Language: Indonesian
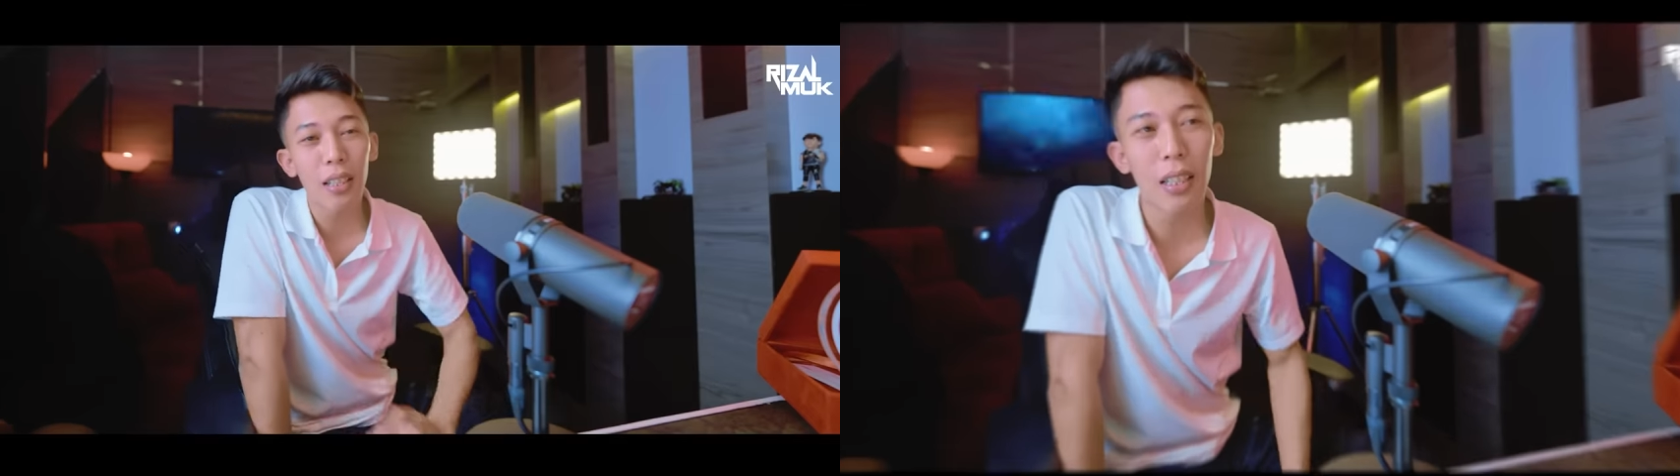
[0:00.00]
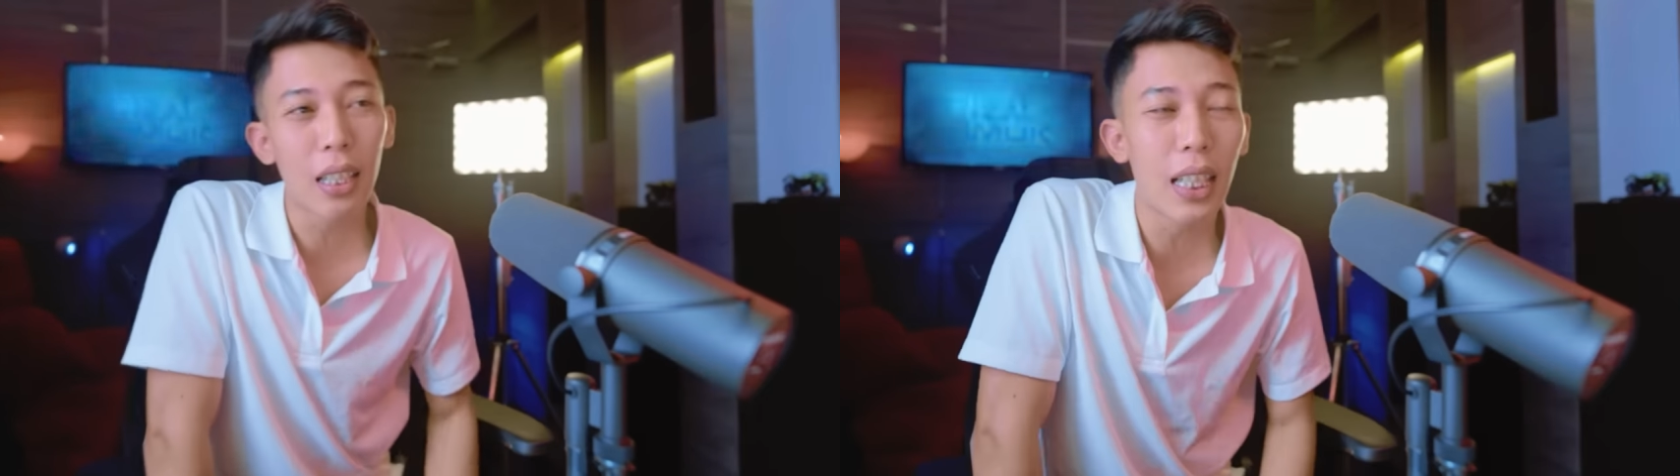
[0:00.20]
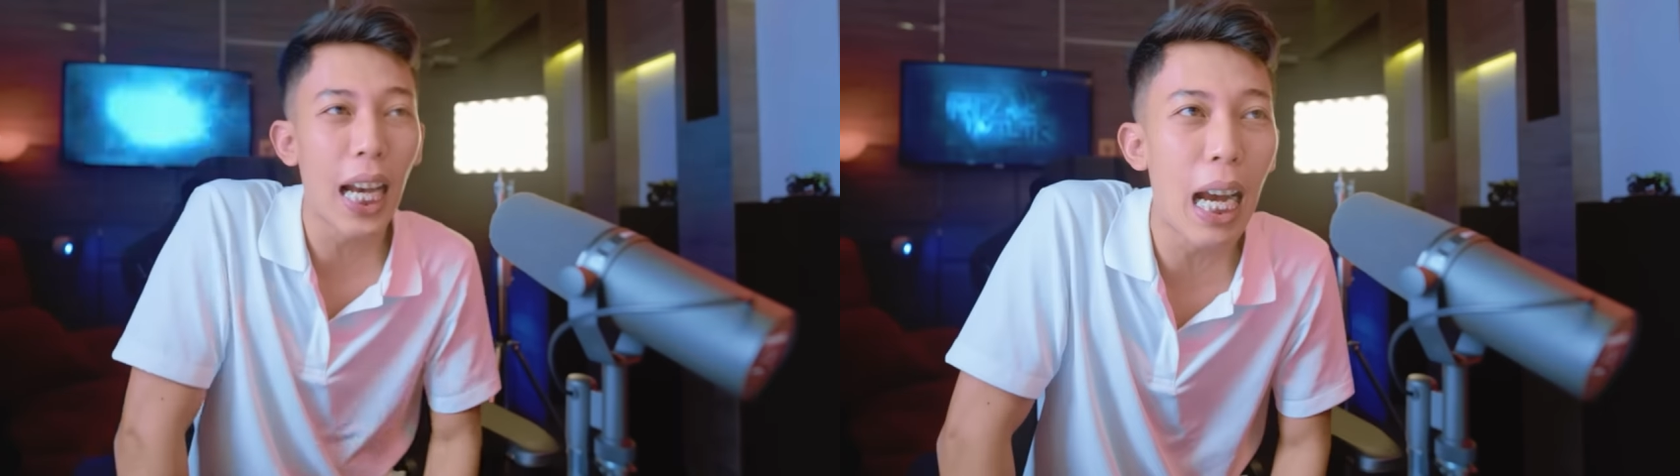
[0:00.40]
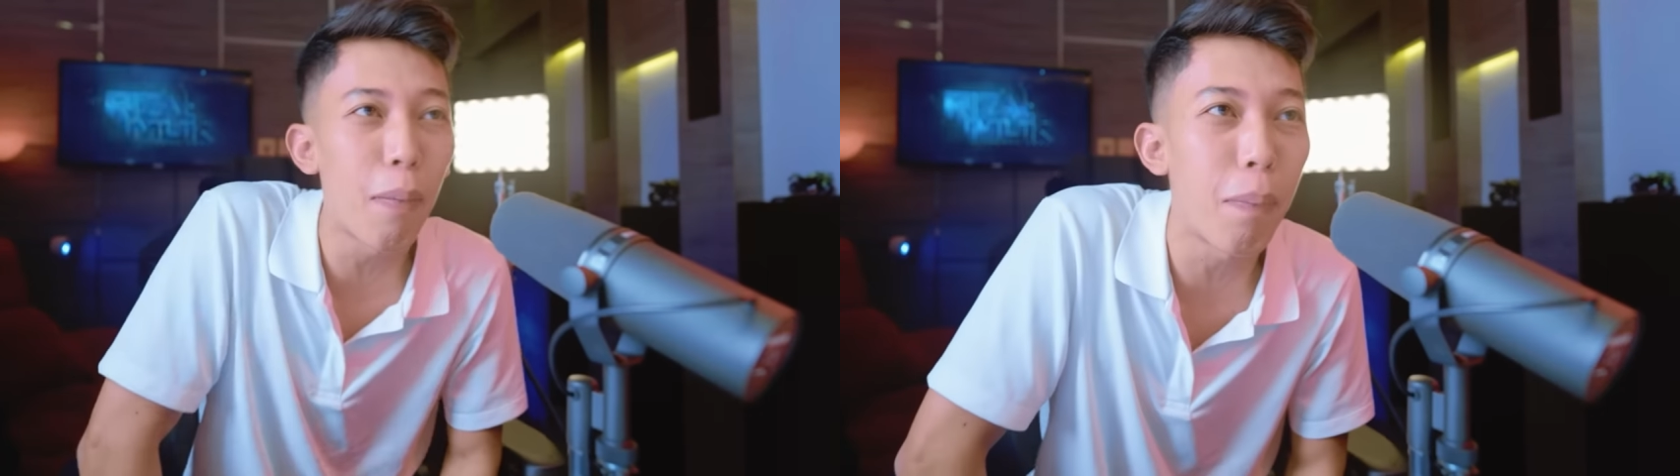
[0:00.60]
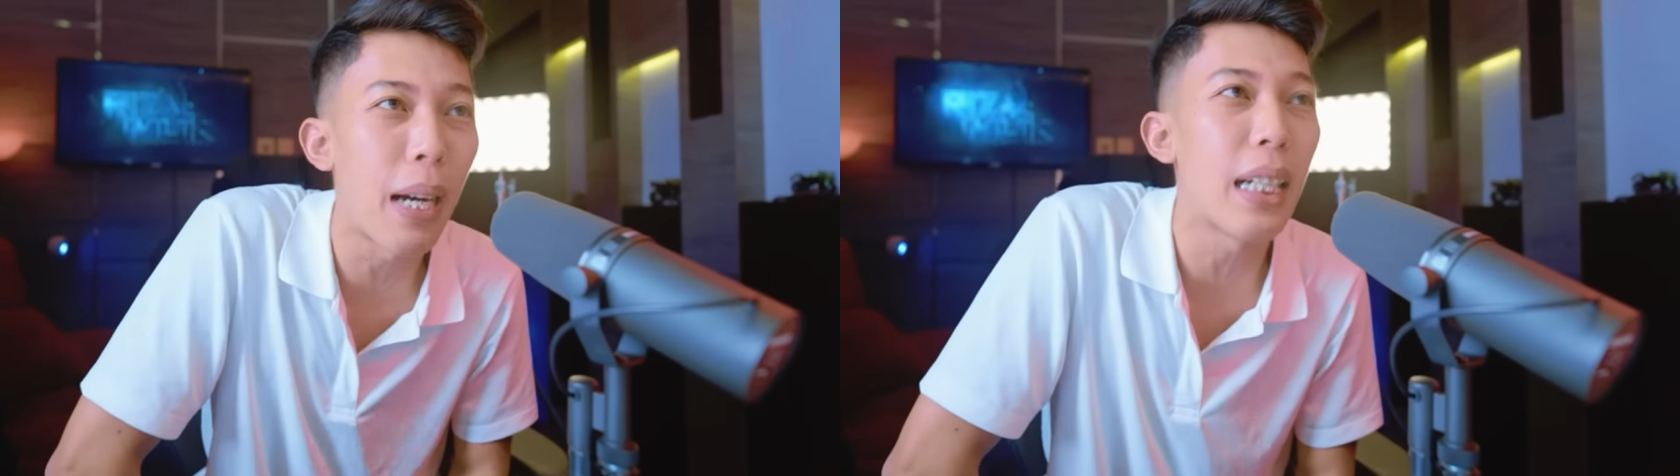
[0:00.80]
Sejak
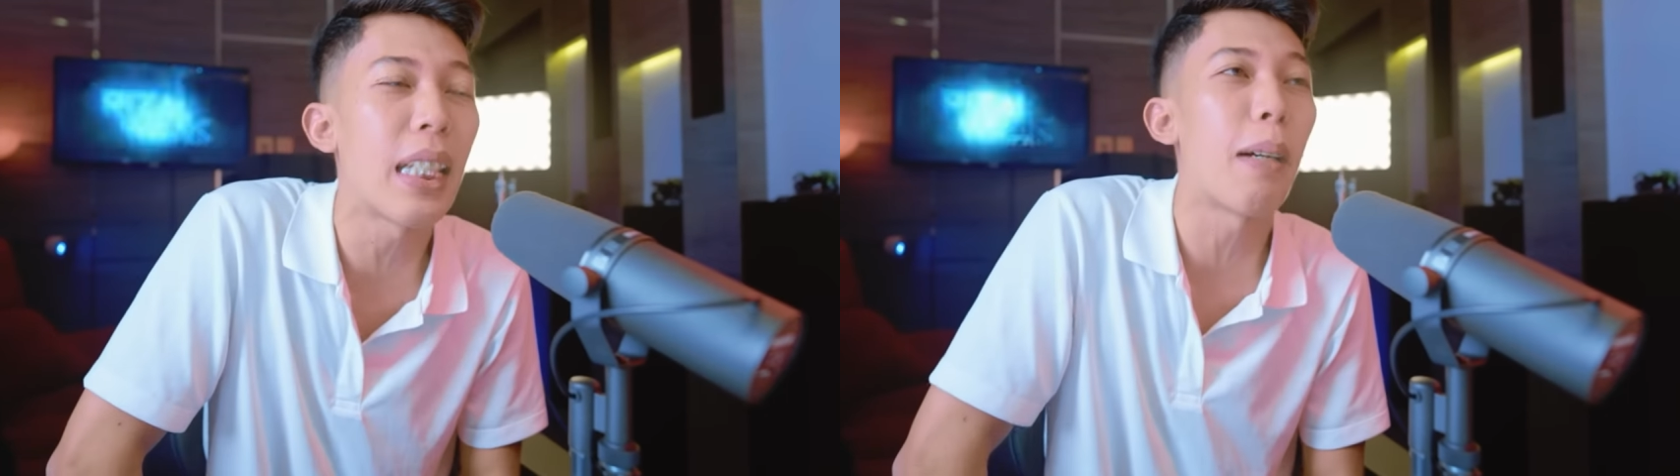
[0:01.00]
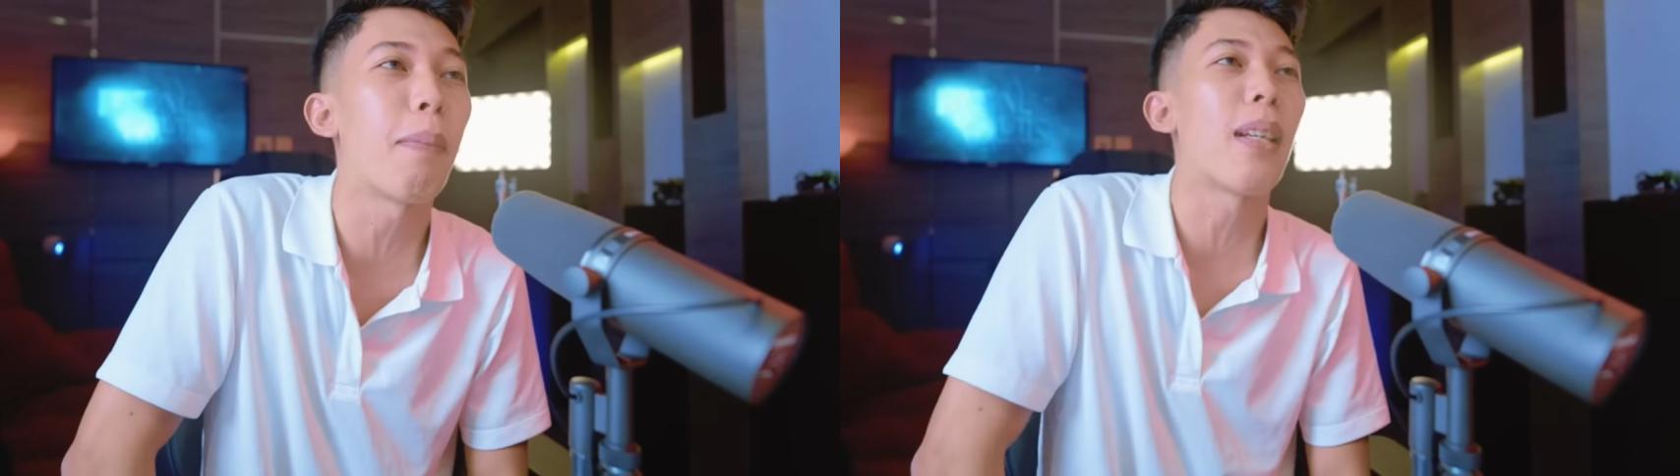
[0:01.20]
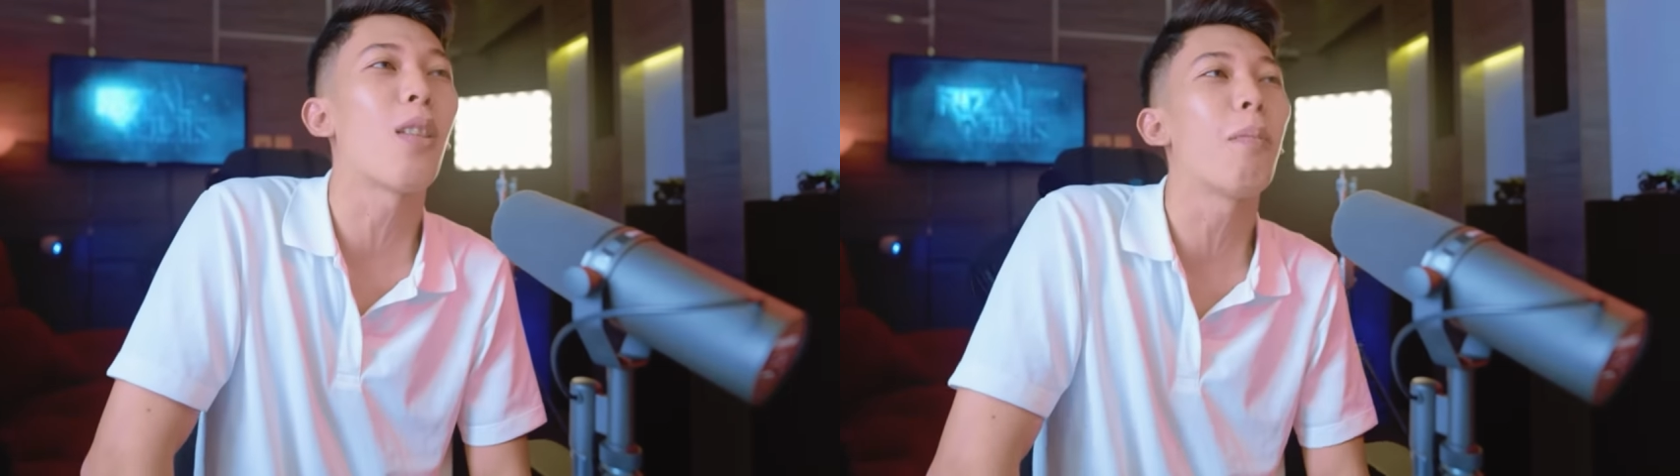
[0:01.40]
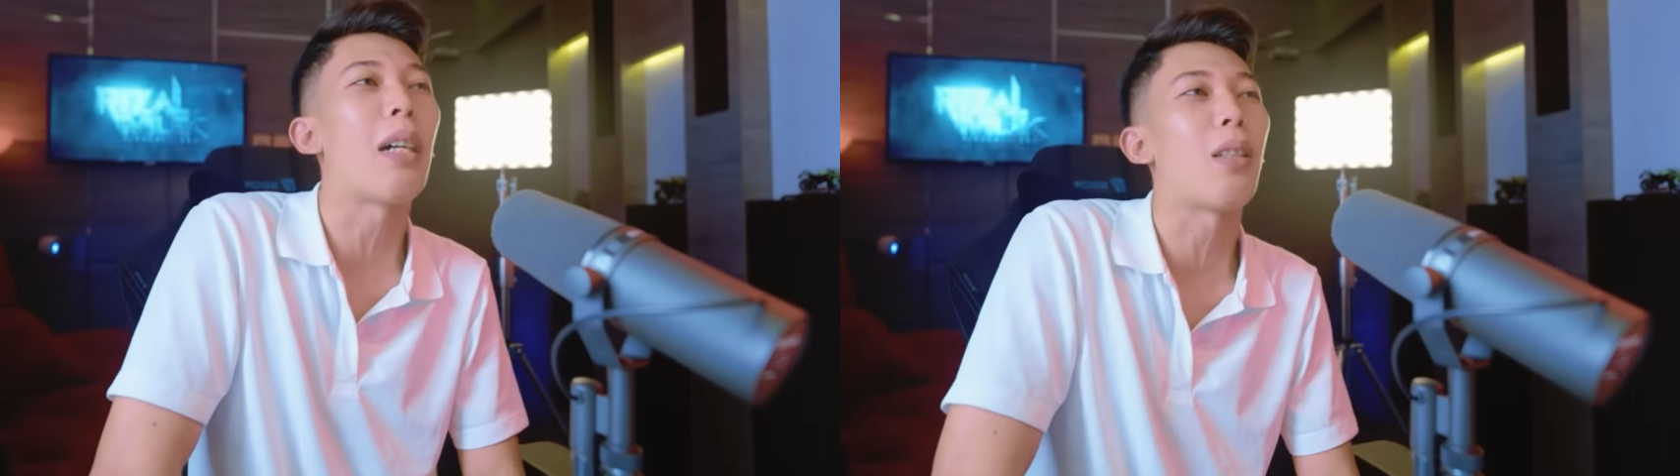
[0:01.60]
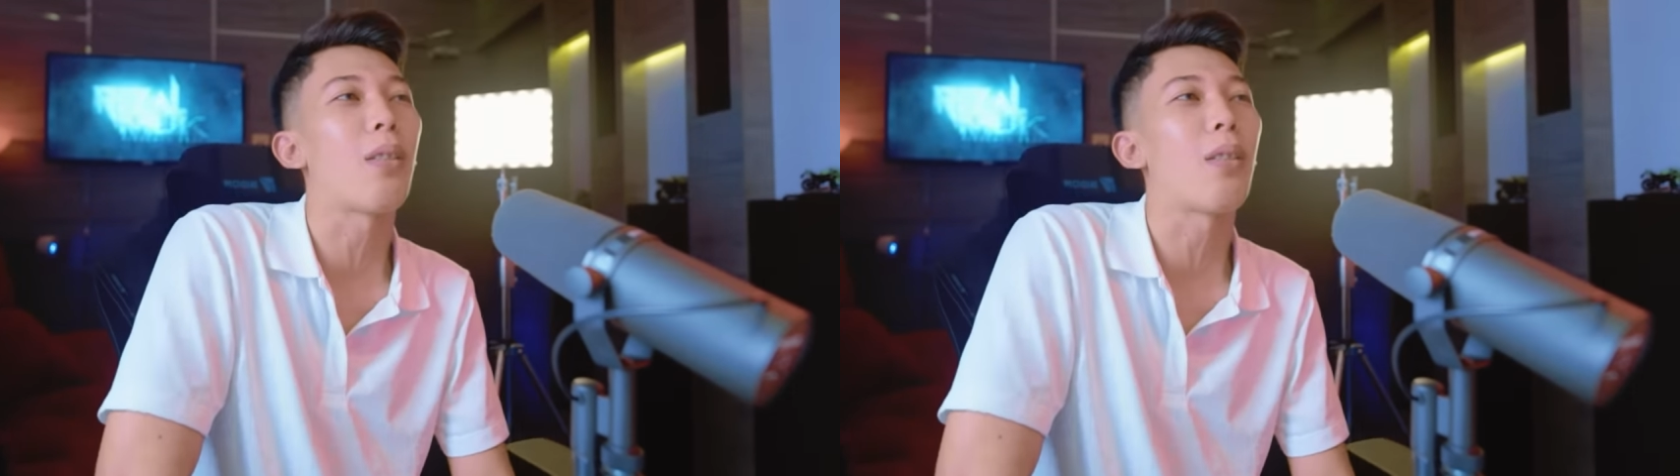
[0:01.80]
kapan sapi itu masuk